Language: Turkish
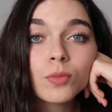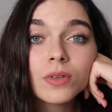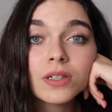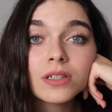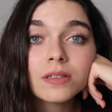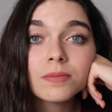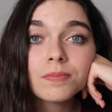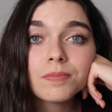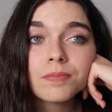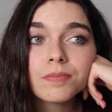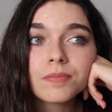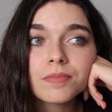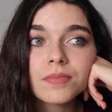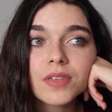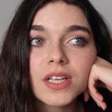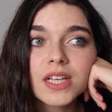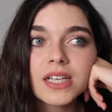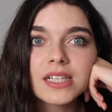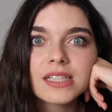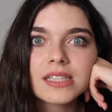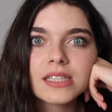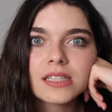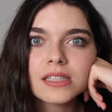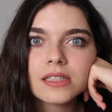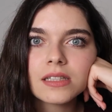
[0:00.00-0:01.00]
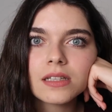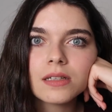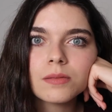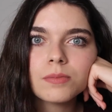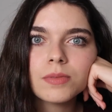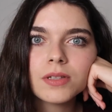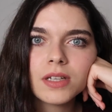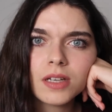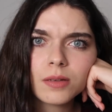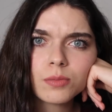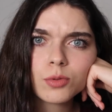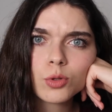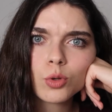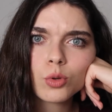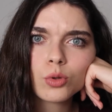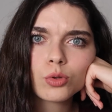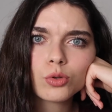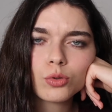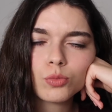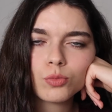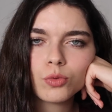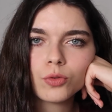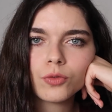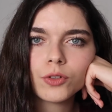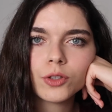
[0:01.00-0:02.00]
Umarım sizleri bir nebze
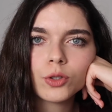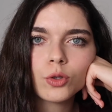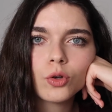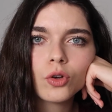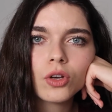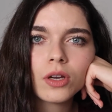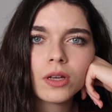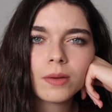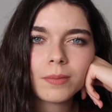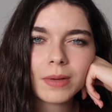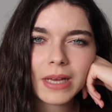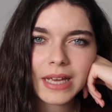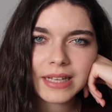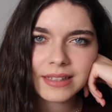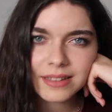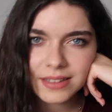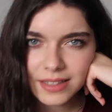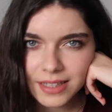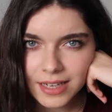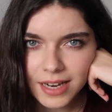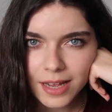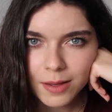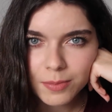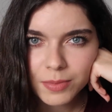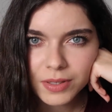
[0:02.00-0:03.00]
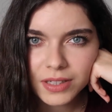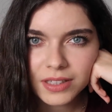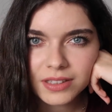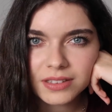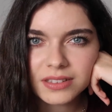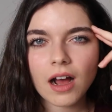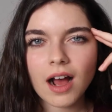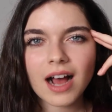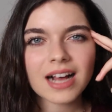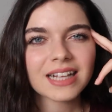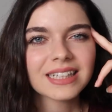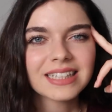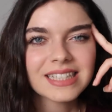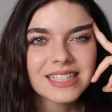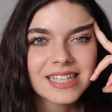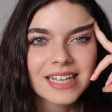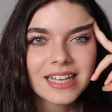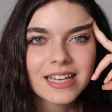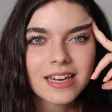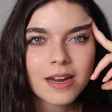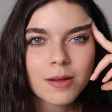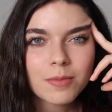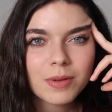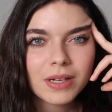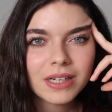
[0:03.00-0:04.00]
olsun bu videoyla etkileyebilir, aklınıza
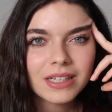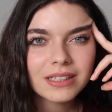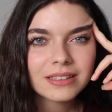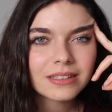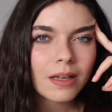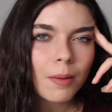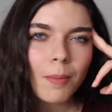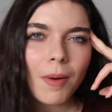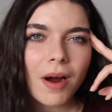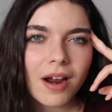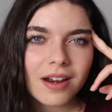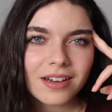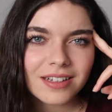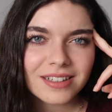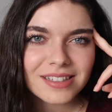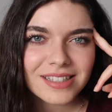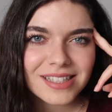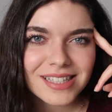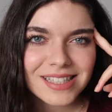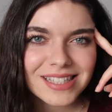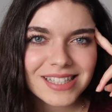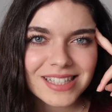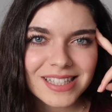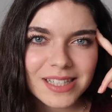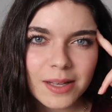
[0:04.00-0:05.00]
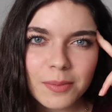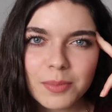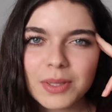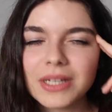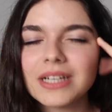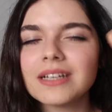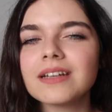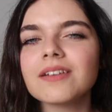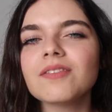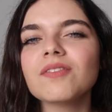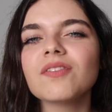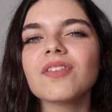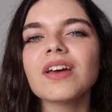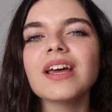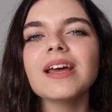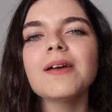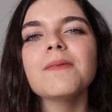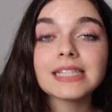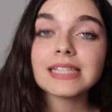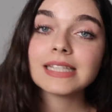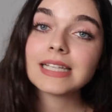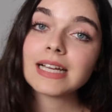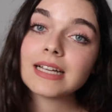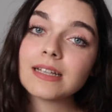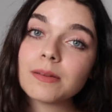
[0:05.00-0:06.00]
girebilir, damarlarınıza sızabilirim ve
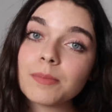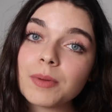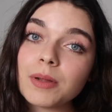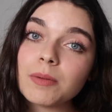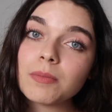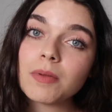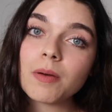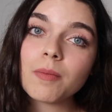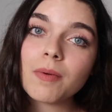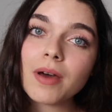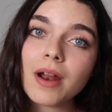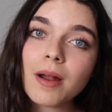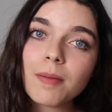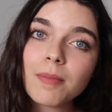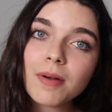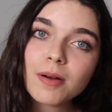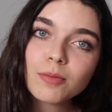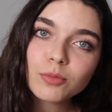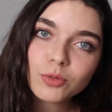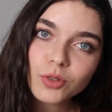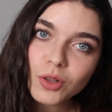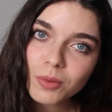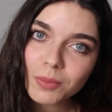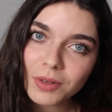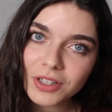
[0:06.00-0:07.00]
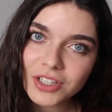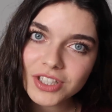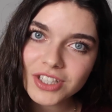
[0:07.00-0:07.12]
sizler de benimle beraber buna